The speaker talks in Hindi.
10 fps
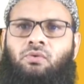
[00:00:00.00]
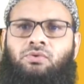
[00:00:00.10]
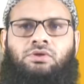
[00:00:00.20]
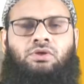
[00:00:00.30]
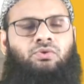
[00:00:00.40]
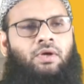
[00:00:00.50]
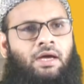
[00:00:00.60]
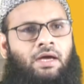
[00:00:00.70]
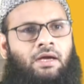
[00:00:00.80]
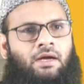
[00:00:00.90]
उसने जो
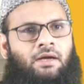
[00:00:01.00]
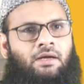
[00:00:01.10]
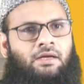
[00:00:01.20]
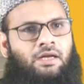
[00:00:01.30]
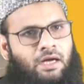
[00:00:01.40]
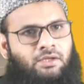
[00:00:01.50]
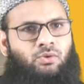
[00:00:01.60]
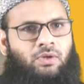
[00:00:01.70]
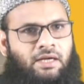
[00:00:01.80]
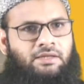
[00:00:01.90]
है डिलीट
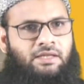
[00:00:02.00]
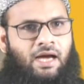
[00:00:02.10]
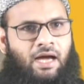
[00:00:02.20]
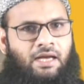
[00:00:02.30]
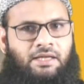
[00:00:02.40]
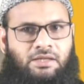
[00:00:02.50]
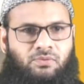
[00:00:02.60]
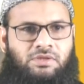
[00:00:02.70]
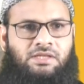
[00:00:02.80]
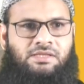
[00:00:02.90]
तो कर दिया है लेकिन
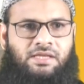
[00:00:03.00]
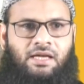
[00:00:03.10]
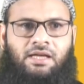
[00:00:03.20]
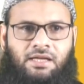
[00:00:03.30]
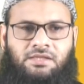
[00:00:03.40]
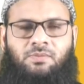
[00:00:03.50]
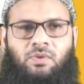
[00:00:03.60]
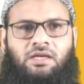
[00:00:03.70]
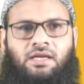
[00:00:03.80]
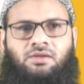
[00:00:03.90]
उसकी जहन
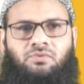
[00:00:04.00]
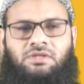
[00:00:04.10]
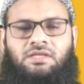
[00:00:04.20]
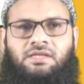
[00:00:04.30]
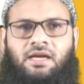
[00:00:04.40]
असबियत और उसके